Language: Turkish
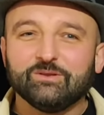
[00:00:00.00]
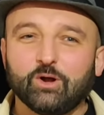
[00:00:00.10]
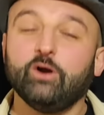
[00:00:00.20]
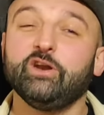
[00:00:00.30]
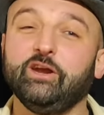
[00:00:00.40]

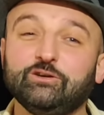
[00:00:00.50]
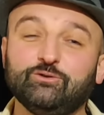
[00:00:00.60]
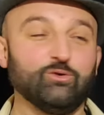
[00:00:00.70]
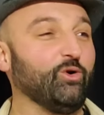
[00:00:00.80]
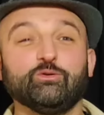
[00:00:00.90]
Daha ne
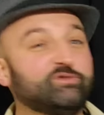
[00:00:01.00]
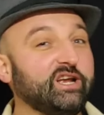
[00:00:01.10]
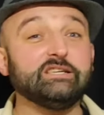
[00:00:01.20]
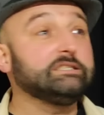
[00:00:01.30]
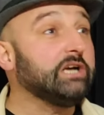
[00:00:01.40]
istiyorsun oğlum
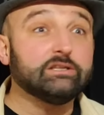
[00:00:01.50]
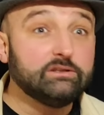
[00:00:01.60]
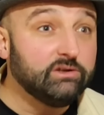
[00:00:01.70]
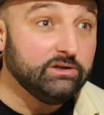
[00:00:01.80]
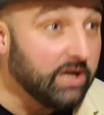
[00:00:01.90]
reis?
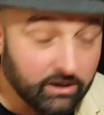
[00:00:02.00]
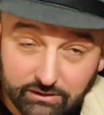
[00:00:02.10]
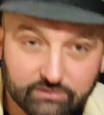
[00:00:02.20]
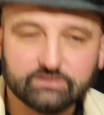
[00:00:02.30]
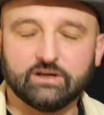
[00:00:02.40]
Yattığın
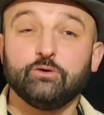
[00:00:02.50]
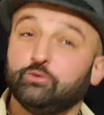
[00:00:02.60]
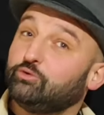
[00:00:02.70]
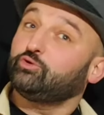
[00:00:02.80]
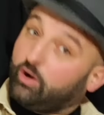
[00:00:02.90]
yerden sana
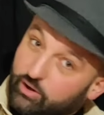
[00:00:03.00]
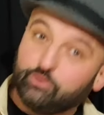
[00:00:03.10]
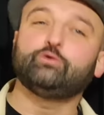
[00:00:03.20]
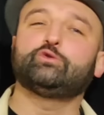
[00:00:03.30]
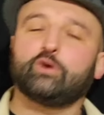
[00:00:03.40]
100 tane
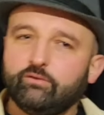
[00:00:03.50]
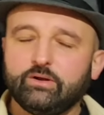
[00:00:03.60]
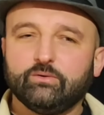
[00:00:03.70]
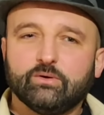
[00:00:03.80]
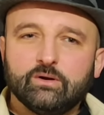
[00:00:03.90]
100 lira
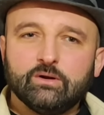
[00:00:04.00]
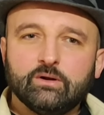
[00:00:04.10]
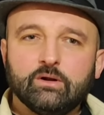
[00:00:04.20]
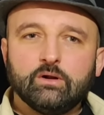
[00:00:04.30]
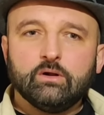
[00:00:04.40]
veriyor.
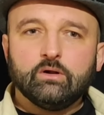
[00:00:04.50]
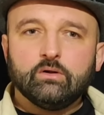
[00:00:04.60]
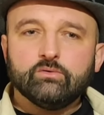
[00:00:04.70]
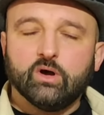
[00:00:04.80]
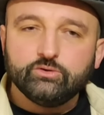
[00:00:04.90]

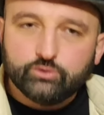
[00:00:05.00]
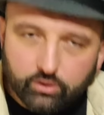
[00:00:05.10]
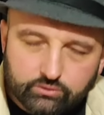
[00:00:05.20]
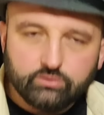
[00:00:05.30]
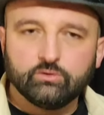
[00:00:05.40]

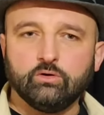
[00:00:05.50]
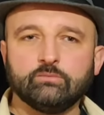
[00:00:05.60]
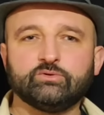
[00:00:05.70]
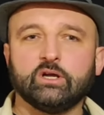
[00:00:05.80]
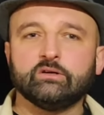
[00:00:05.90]
Nankörsün
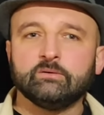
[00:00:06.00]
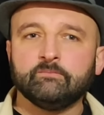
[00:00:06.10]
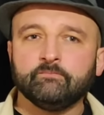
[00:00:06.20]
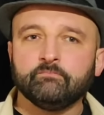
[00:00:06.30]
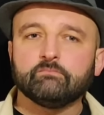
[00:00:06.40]
oğlum sen.
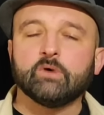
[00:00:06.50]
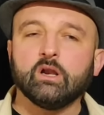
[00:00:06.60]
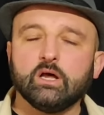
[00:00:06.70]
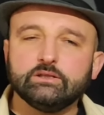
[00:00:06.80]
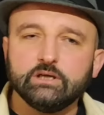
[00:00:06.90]

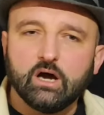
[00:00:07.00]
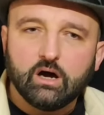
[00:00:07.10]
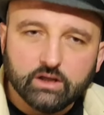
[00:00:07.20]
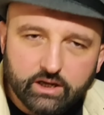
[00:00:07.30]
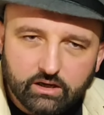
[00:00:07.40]
Malatya
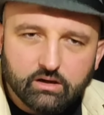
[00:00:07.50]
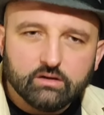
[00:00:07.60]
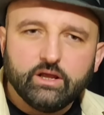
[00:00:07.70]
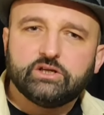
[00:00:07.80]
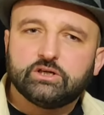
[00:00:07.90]
halay
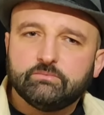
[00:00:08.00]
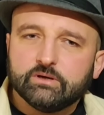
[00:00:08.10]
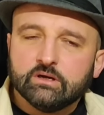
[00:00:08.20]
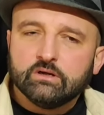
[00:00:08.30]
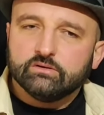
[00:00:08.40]

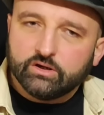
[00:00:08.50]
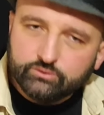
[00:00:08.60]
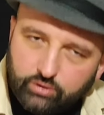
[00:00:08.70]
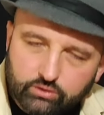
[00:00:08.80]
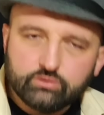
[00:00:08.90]
ekibi.
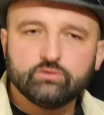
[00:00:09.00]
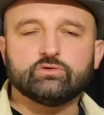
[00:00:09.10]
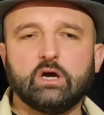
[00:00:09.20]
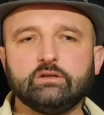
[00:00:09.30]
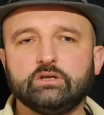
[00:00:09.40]

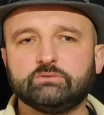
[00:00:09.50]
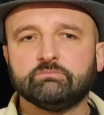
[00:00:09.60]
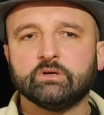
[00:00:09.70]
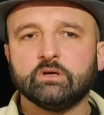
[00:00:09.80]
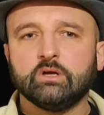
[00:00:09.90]
Nankörsünüz kardeşim.
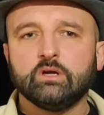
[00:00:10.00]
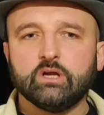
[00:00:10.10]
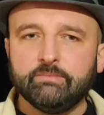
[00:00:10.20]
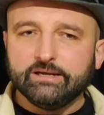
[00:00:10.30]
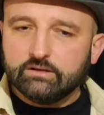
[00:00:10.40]

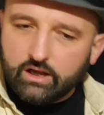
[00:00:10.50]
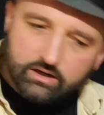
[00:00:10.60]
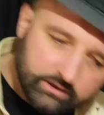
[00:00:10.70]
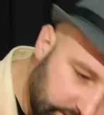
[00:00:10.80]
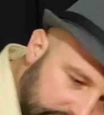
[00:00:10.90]
Emekli
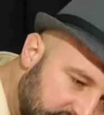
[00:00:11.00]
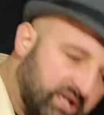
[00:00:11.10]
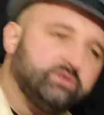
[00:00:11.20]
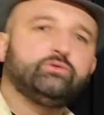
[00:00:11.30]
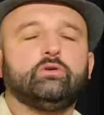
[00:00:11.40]
arkadaşlar
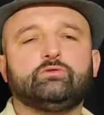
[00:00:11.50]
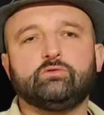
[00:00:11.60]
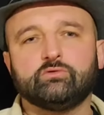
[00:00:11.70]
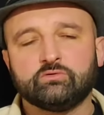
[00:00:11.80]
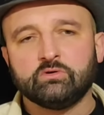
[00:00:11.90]

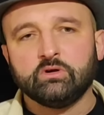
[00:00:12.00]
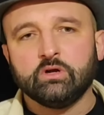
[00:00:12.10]
nankörsünüz.